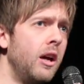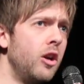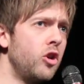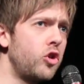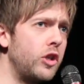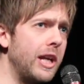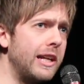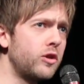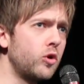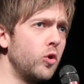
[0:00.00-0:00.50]

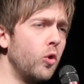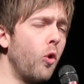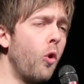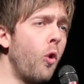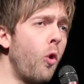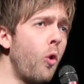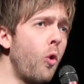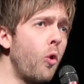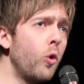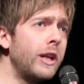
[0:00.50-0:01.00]
Stehst du
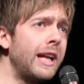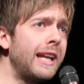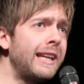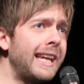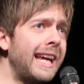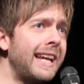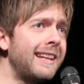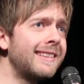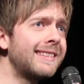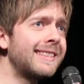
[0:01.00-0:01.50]
ohne
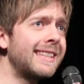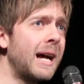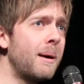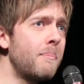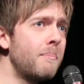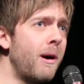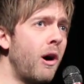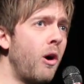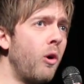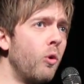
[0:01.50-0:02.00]
Netz
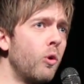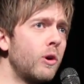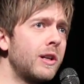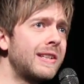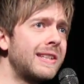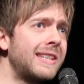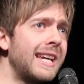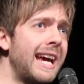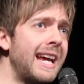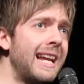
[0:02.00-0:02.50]
am
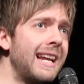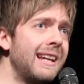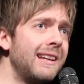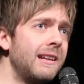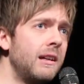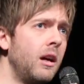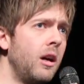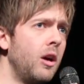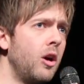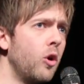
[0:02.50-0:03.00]
Hochseil
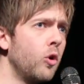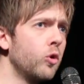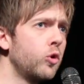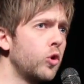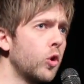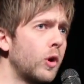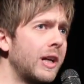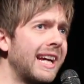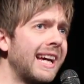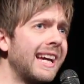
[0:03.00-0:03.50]
und
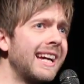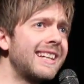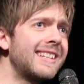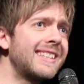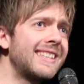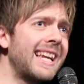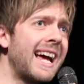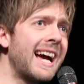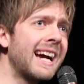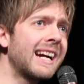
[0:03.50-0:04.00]
du
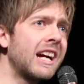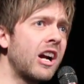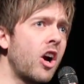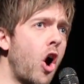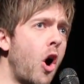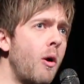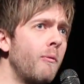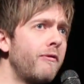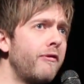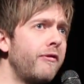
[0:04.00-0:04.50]
kriegst dann
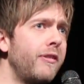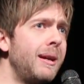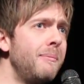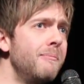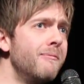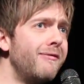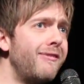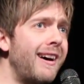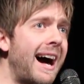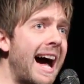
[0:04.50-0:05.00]
Krampf
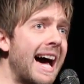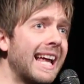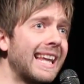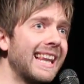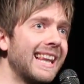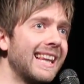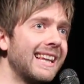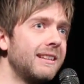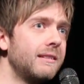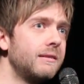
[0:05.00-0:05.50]
im
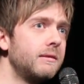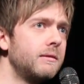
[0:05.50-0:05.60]
Wadel.